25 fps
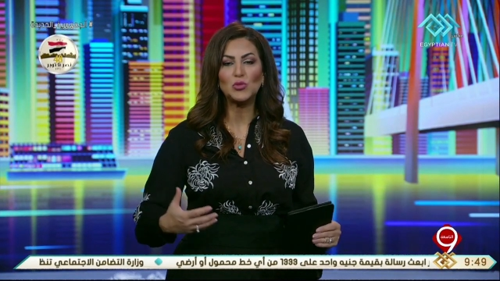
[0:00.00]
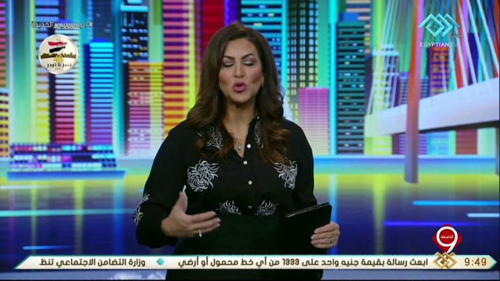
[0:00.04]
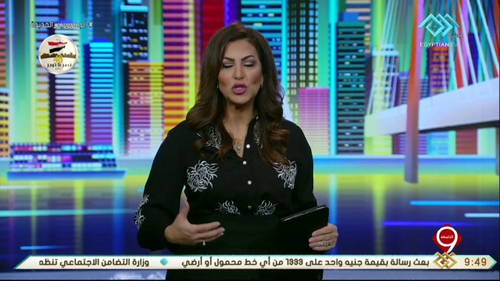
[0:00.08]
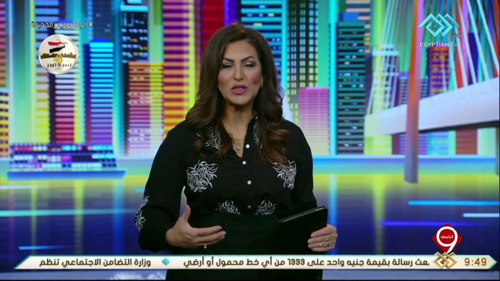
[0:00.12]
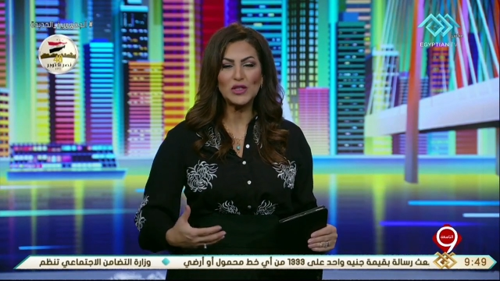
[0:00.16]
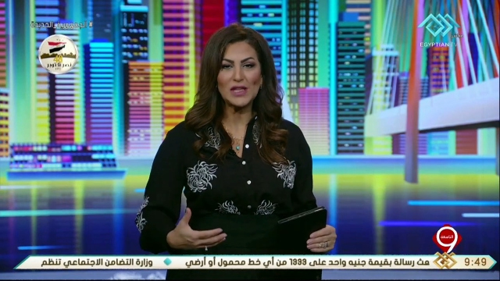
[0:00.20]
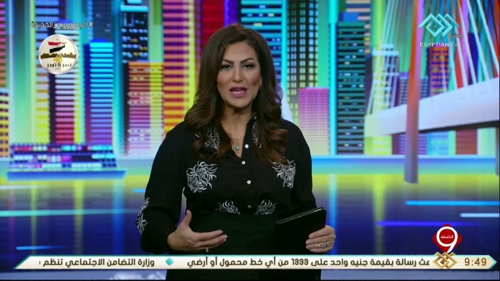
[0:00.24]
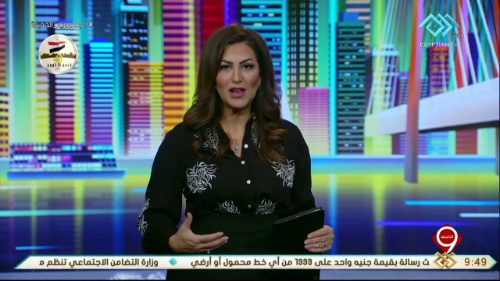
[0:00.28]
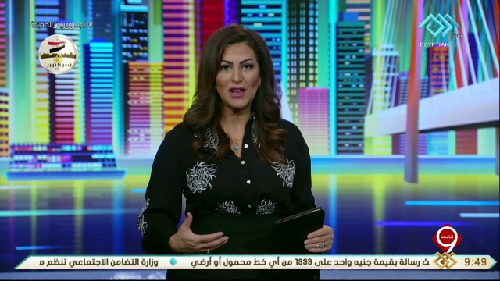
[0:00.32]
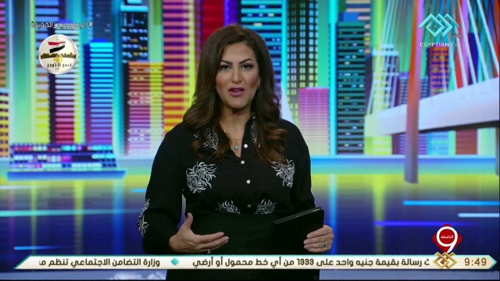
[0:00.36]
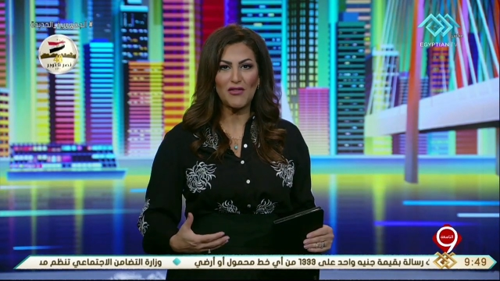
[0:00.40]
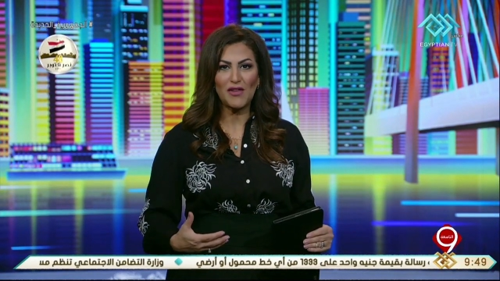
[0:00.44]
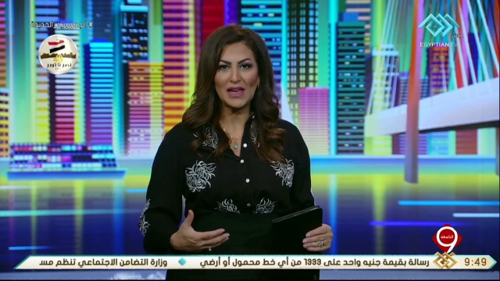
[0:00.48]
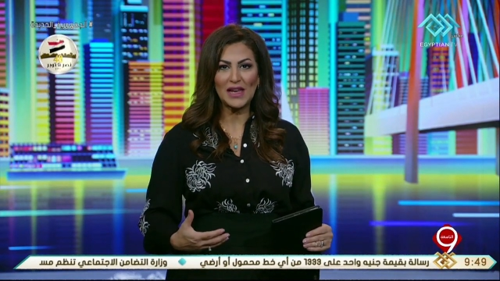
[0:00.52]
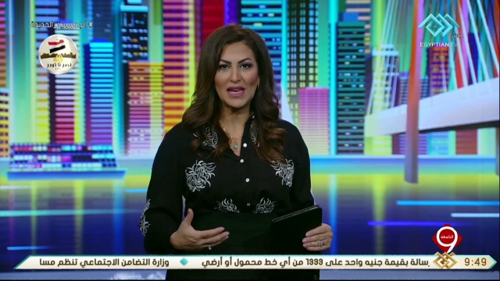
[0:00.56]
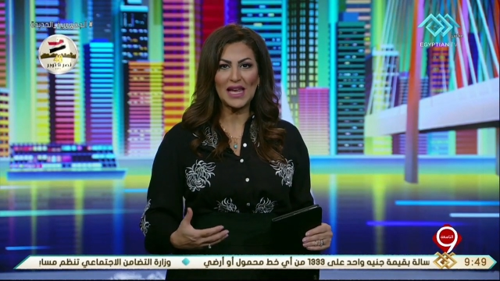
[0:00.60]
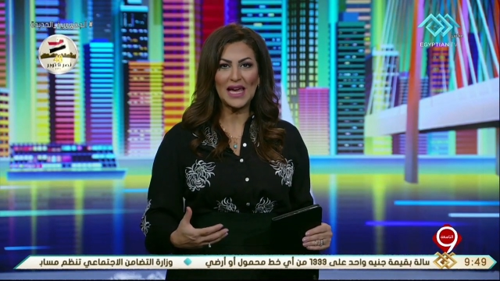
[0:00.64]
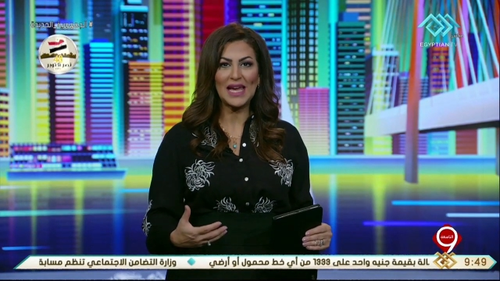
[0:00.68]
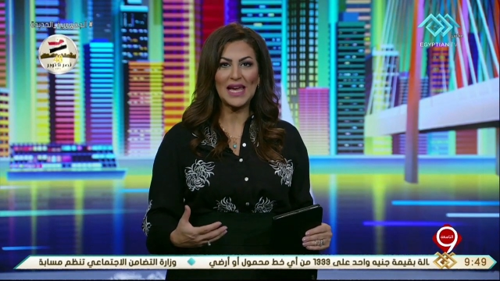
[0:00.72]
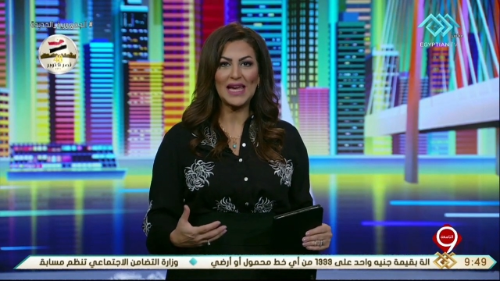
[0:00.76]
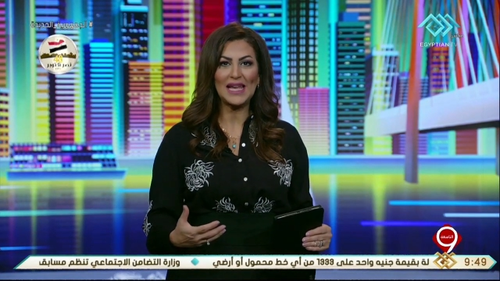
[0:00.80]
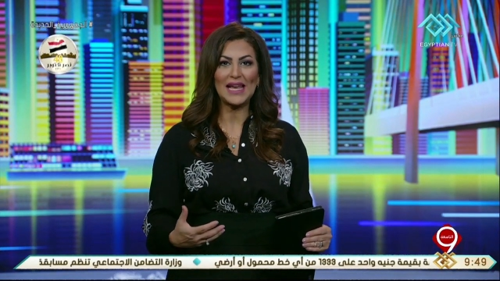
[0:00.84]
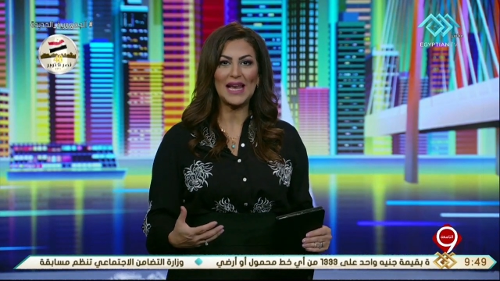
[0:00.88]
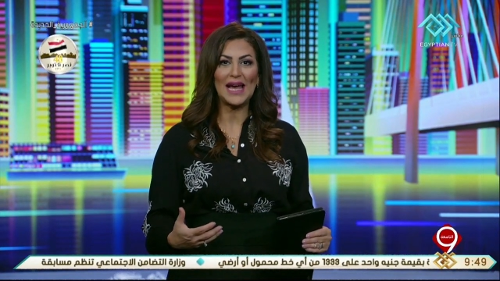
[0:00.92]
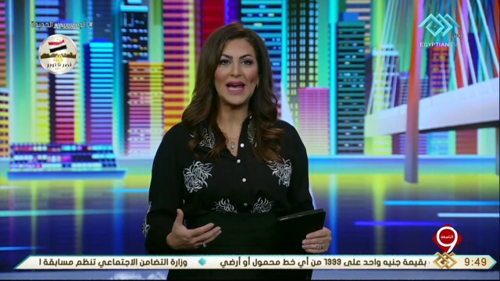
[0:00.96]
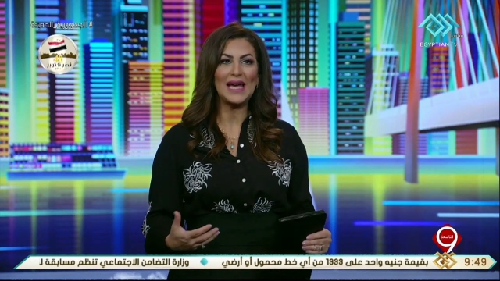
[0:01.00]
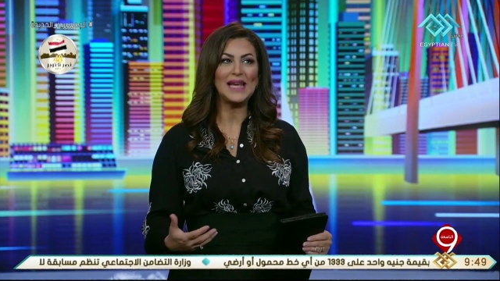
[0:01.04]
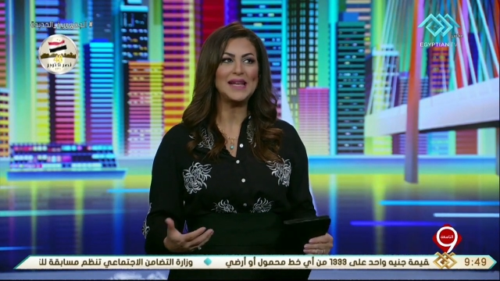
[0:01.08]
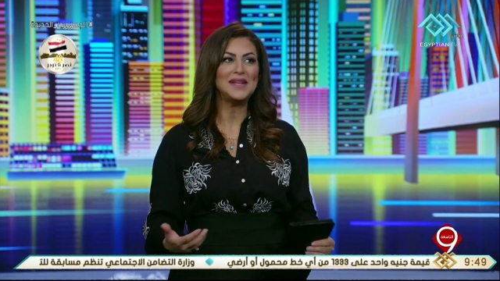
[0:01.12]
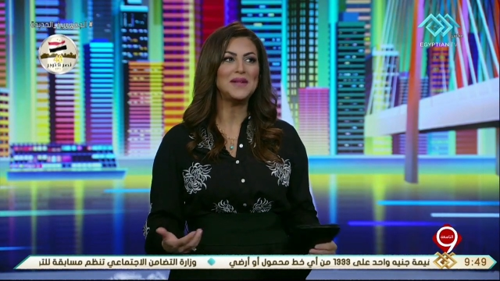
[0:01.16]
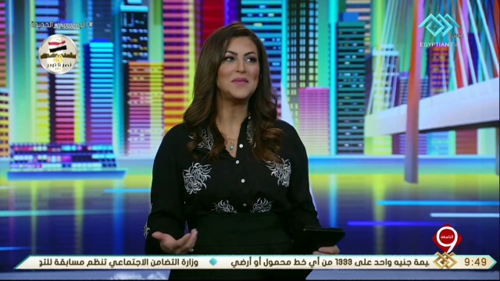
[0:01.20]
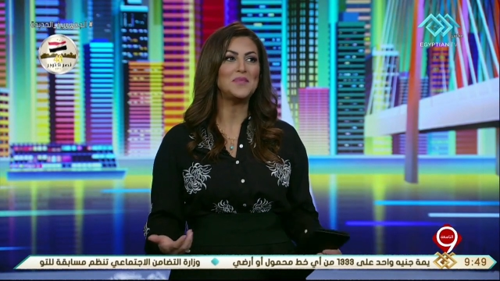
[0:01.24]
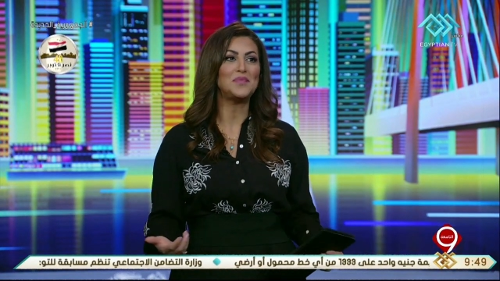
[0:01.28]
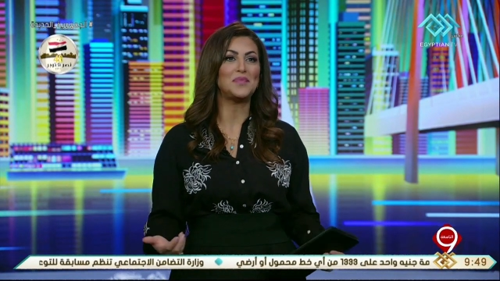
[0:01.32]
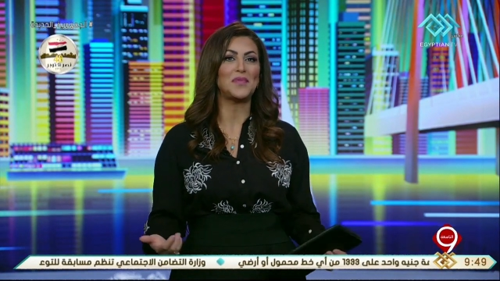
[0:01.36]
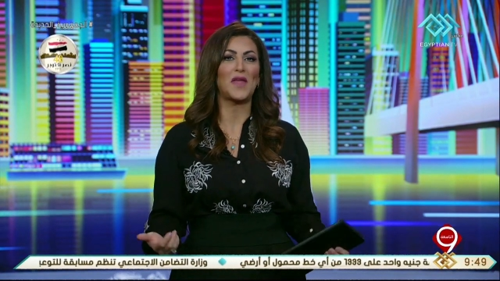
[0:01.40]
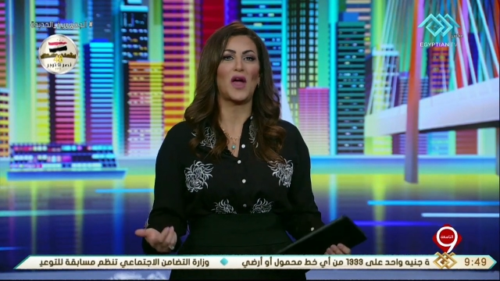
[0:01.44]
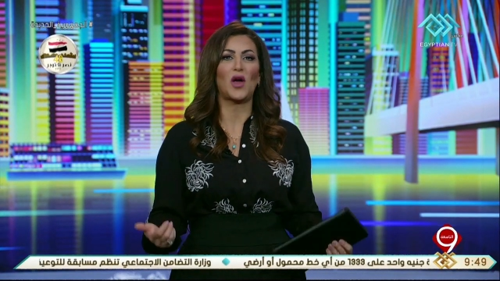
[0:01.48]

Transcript: مختلف أنحاء العالم